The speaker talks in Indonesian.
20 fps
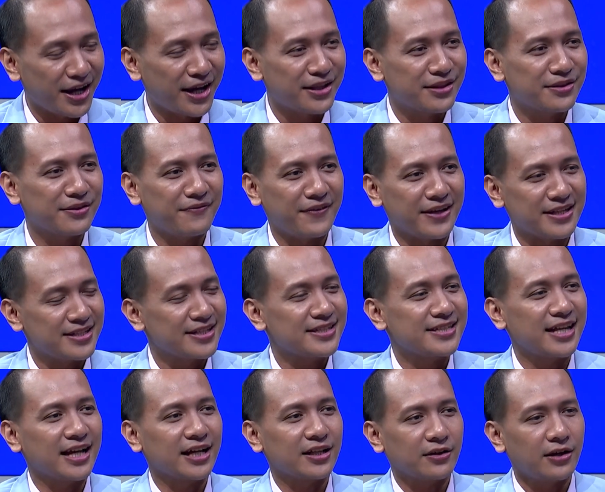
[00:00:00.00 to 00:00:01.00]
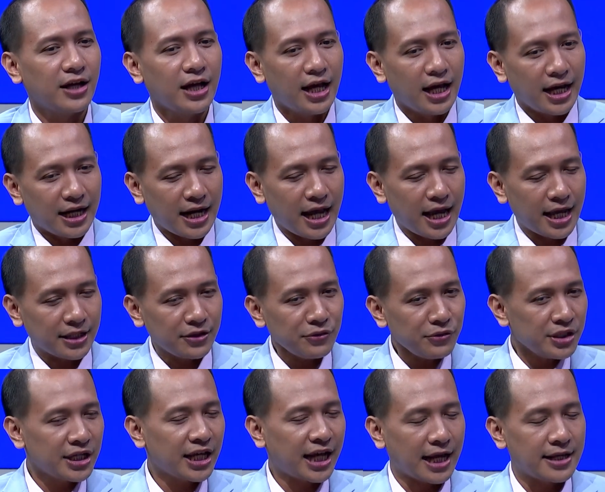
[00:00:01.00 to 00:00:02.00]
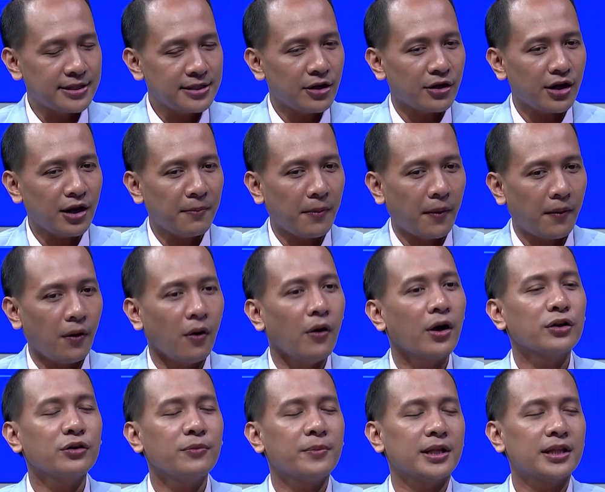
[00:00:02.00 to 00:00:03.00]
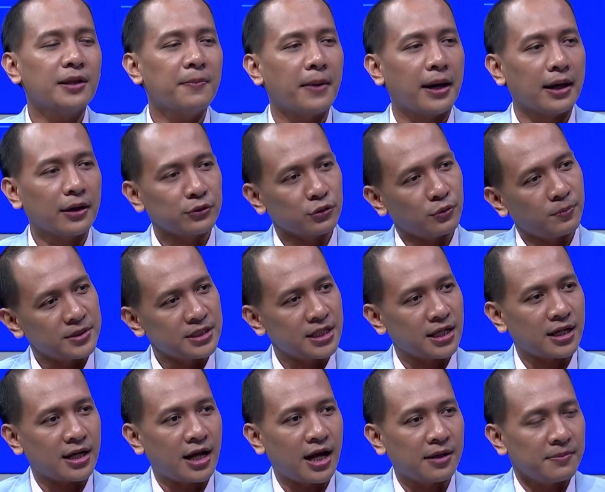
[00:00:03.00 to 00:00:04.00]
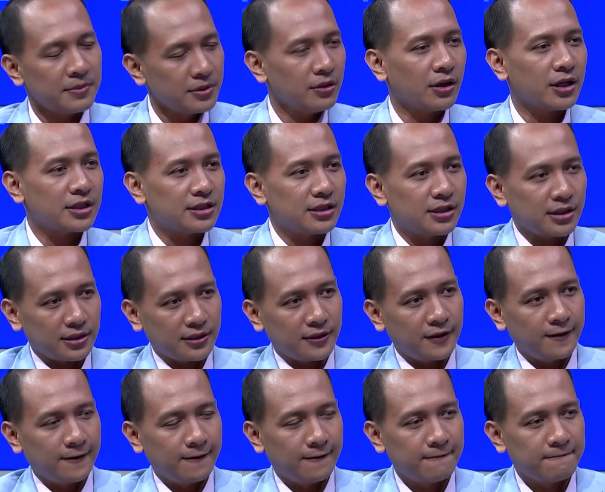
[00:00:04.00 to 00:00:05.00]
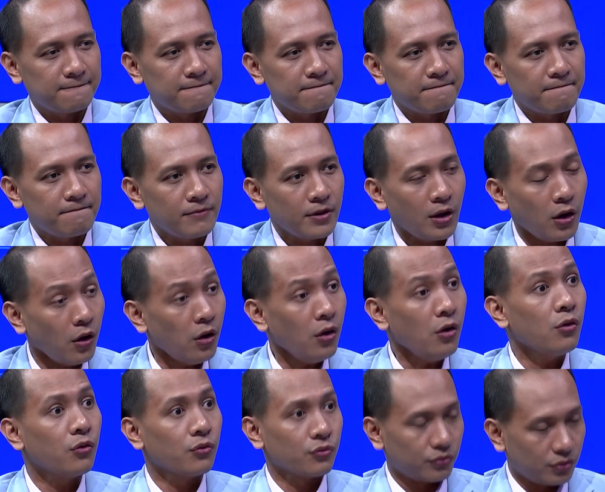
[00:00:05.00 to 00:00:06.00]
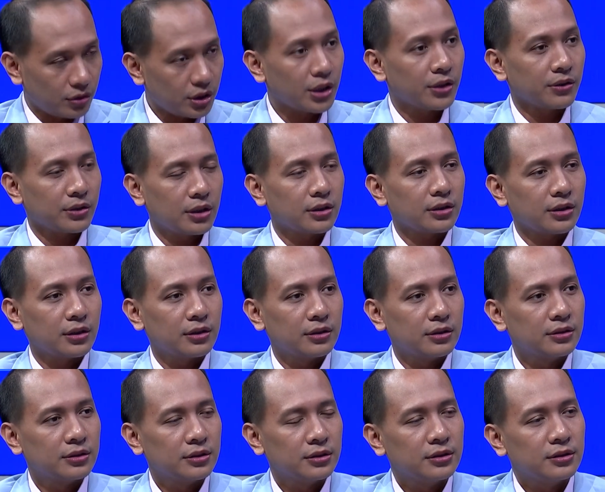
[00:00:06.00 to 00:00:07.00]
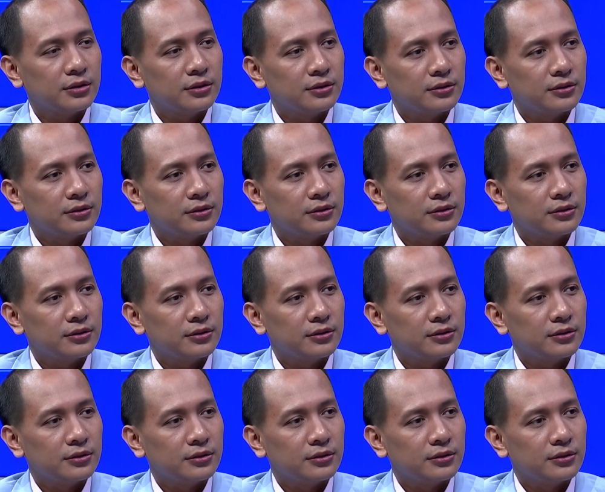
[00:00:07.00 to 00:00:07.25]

itu iya, iya. fesesnya gitu. Nah, itu indikasi orang bahwa oh itu berarti baik untuk pencernaan. Betul nggak sih, Dok? fakta ya bagus. Oh. Ya. Okay, okay, okay. Jadi memang kan